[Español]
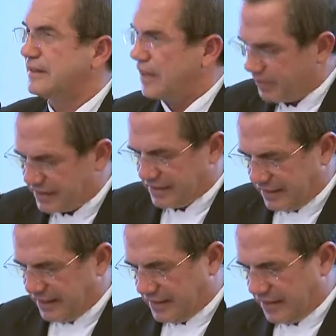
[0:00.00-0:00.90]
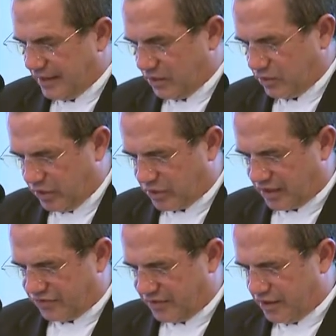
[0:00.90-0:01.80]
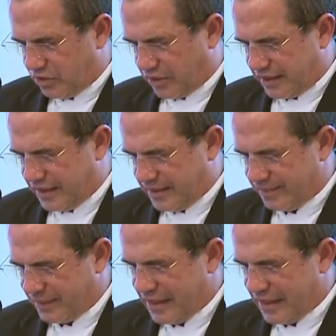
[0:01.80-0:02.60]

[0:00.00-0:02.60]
del presidente del Ecuador, Rafael Correa,